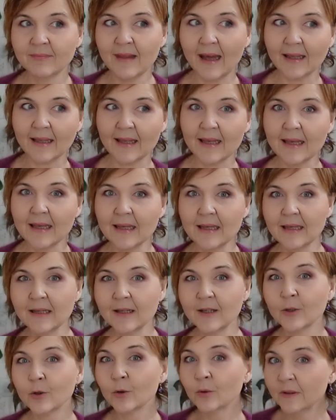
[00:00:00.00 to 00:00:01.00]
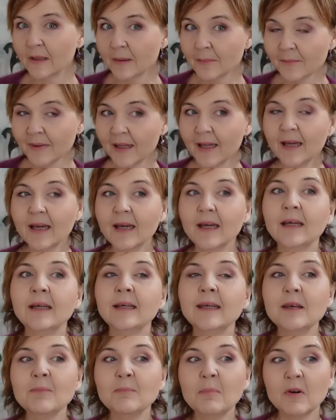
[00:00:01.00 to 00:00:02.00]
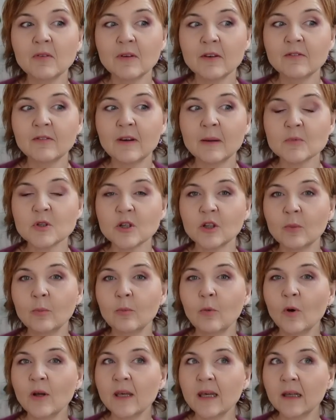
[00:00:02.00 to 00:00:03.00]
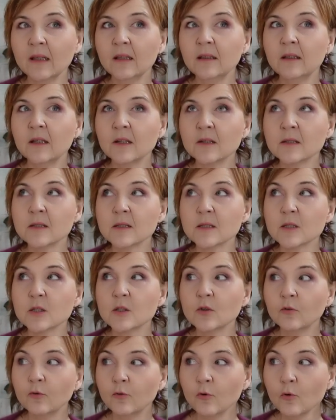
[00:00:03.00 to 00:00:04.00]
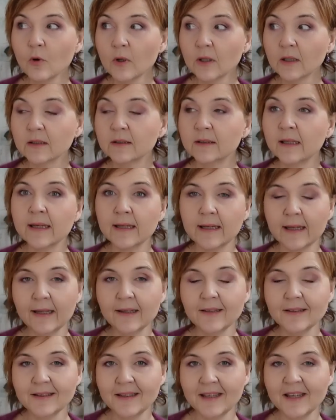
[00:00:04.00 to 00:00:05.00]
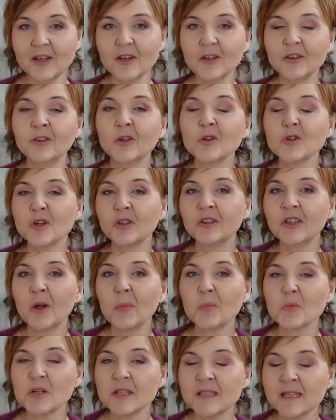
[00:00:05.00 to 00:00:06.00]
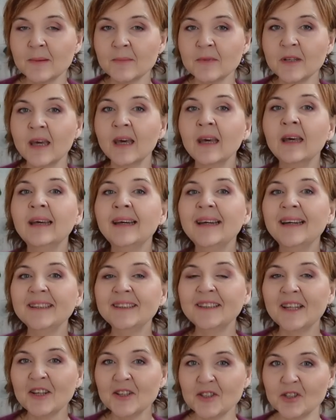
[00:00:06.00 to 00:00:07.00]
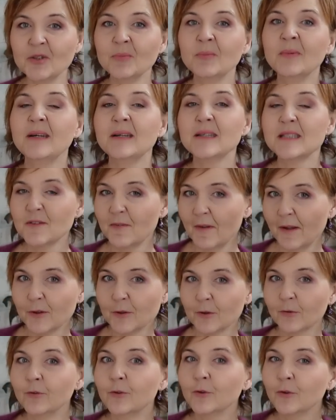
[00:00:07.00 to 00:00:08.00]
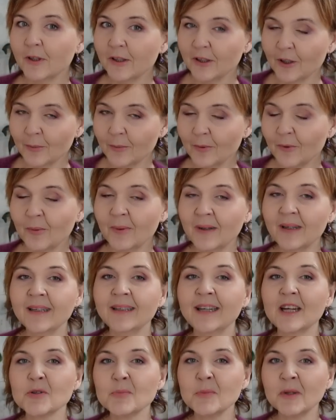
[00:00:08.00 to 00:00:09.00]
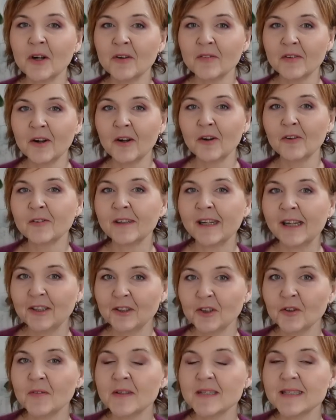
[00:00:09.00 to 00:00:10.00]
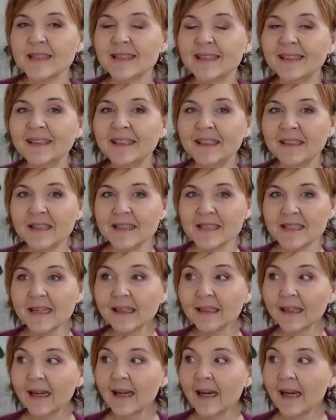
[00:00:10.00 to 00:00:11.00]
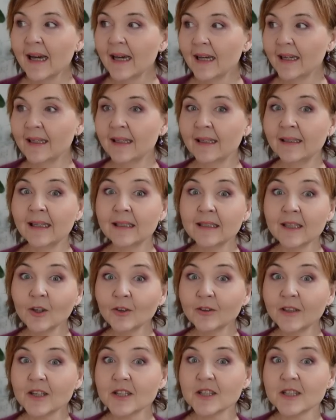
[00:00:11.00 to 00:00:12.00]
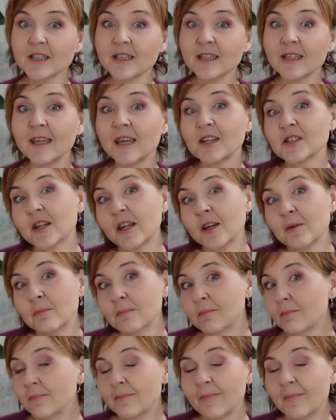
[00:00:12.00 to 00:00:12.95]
taki rudym e, i powiem Wam, że to było jedna z dwóch najchętniej noszonych przeze mnie tej zimy swetrów. Drugi to był e, kaszmirowy golf granatowy z Lily Silk. E, dlatego też, e, jeżeli